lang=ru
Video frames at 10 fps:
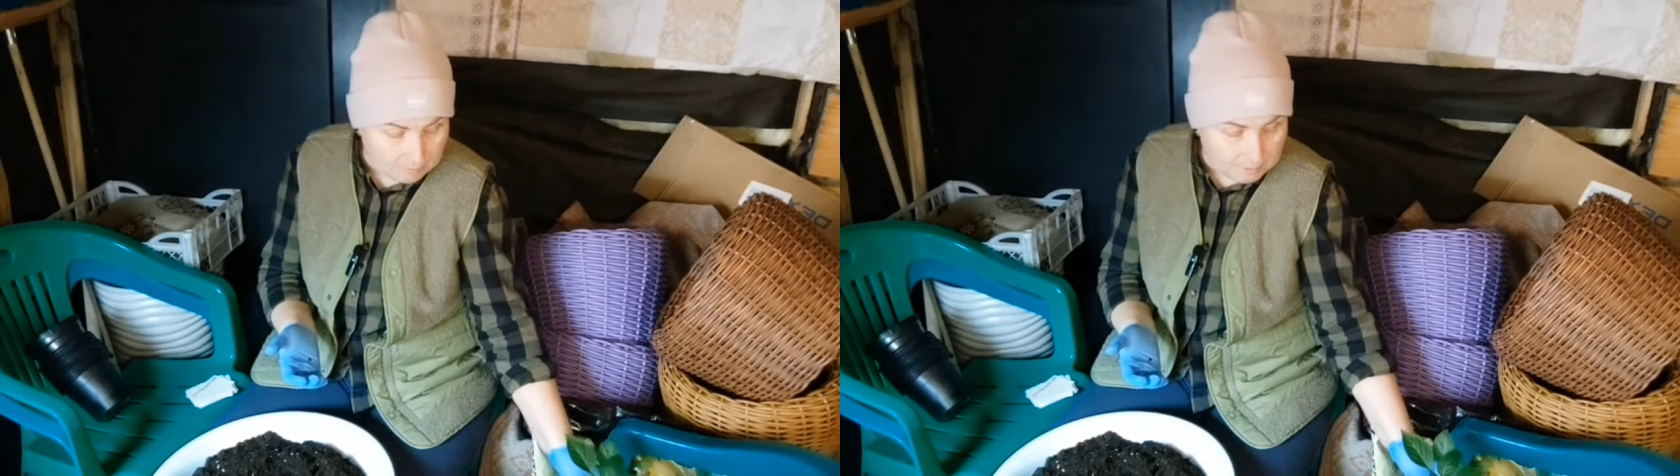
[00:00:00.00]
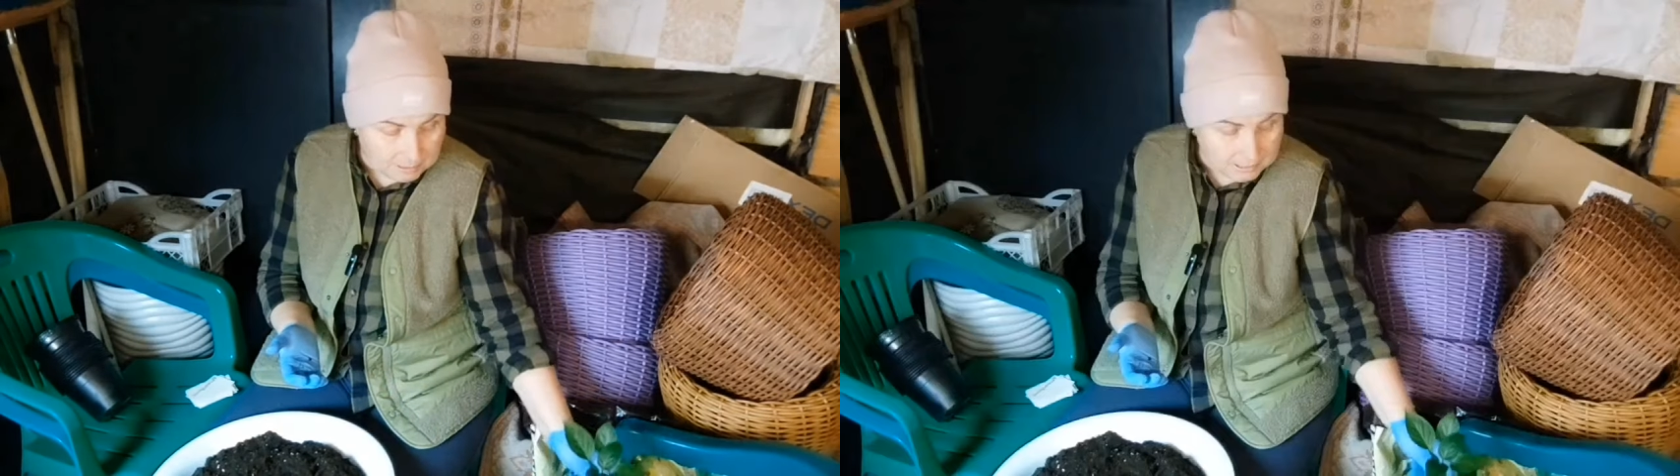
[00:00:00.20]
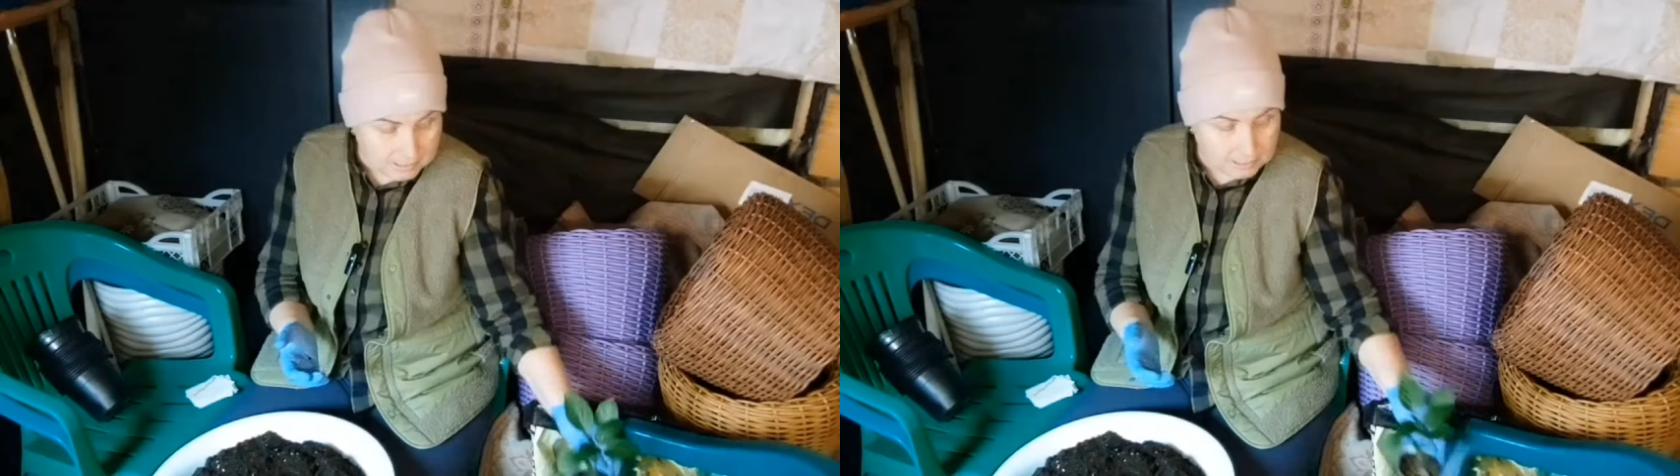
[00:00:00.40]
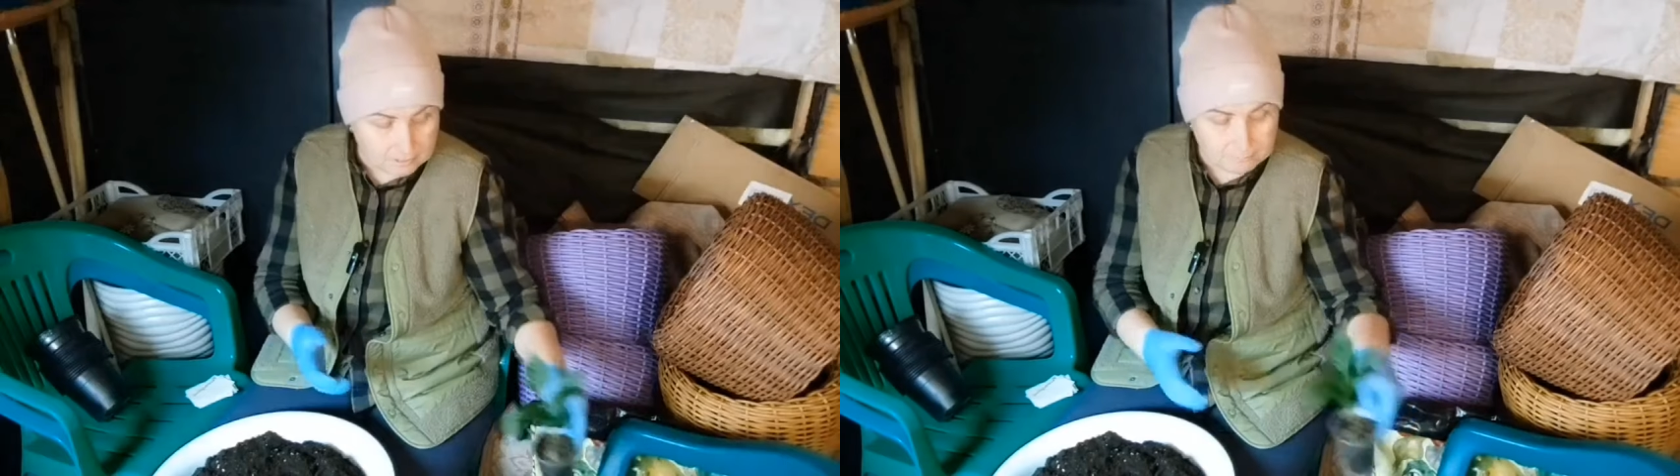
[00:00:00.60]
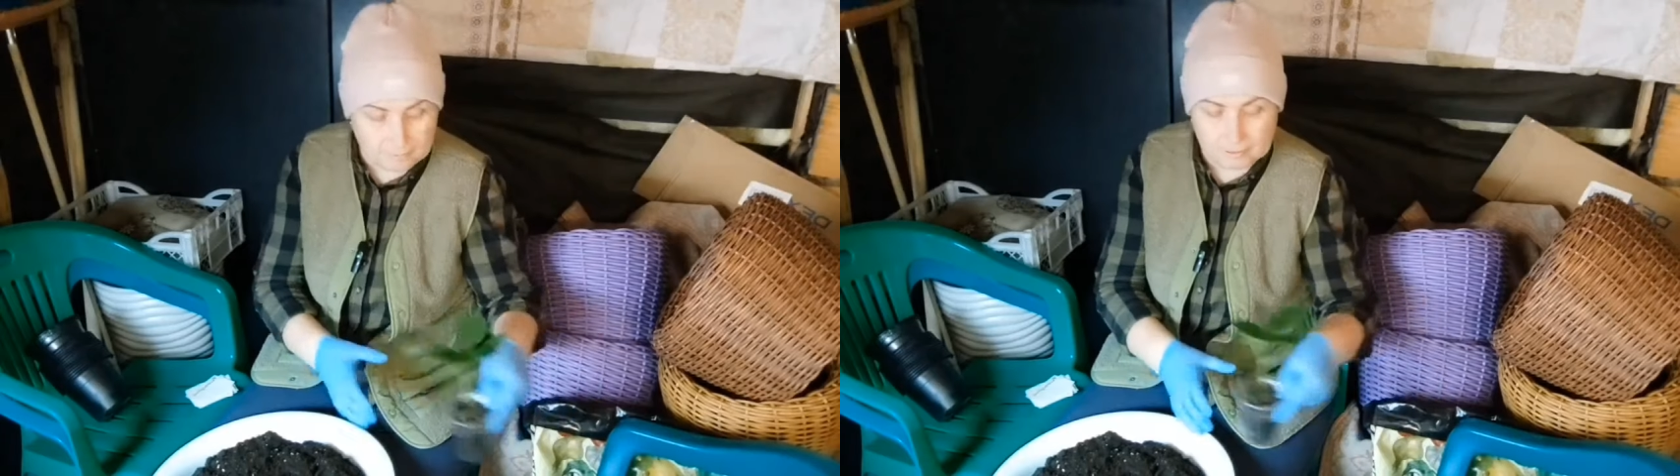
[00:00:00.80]
Там по
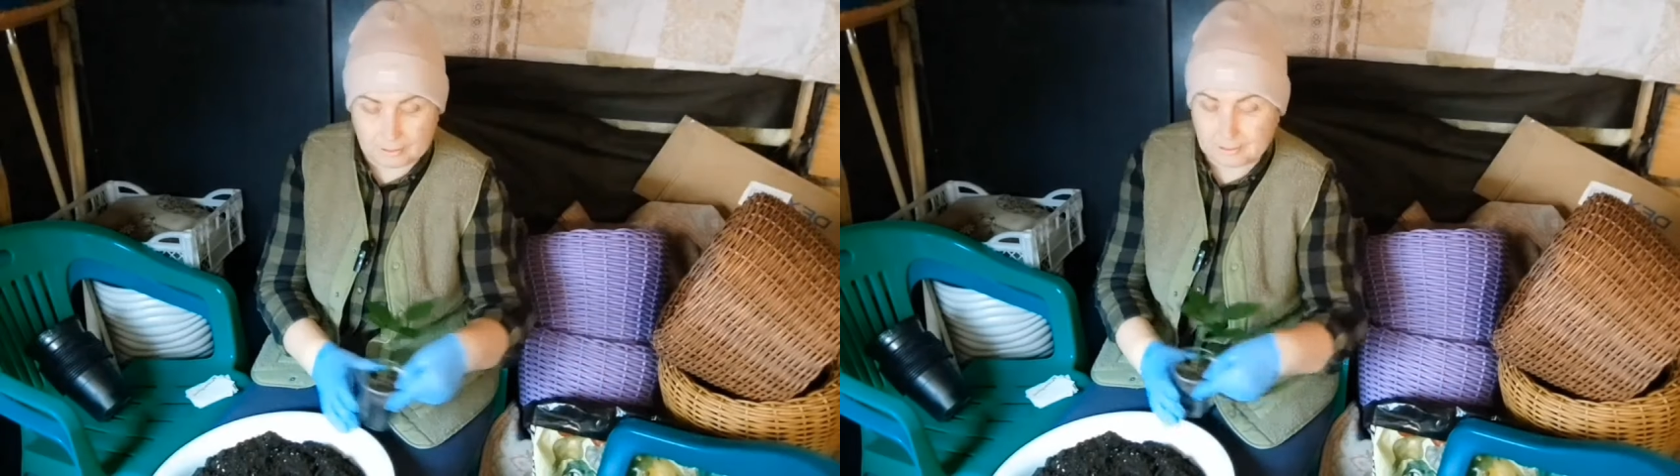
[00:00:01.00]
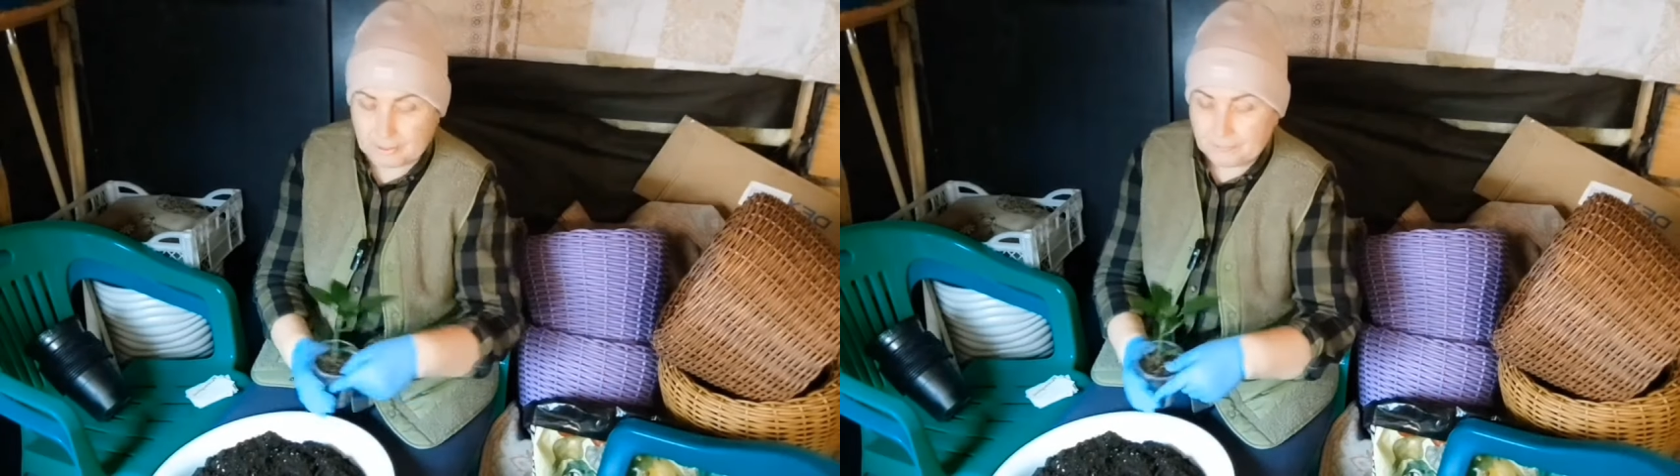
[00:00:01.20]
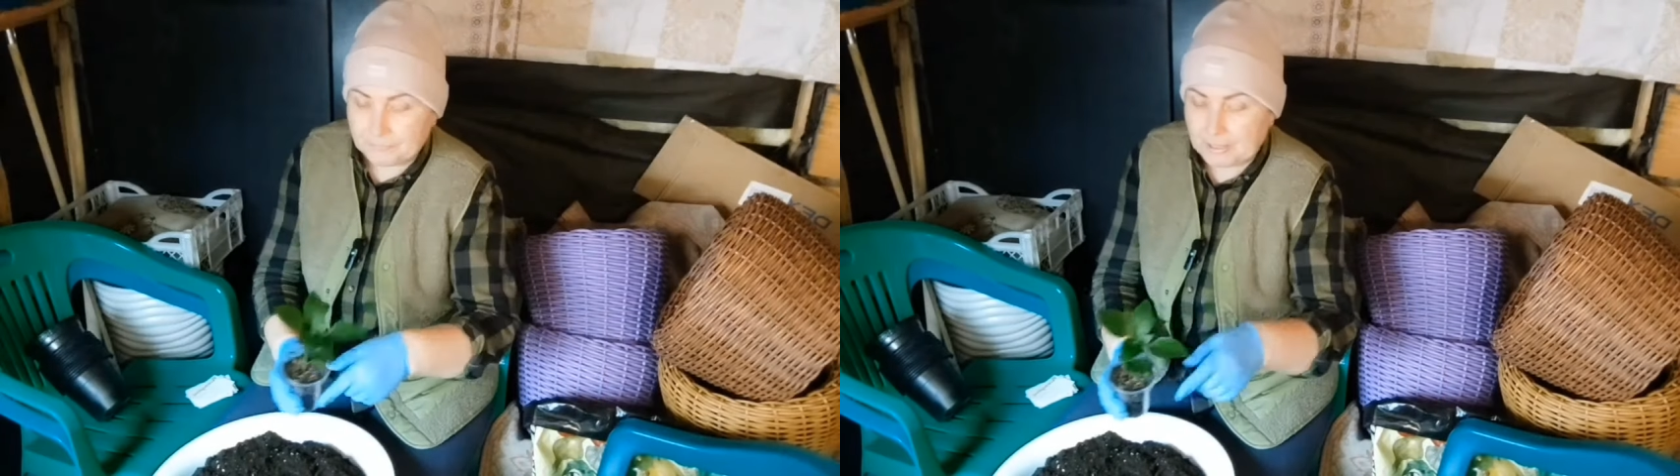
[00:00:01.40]
листикам видно,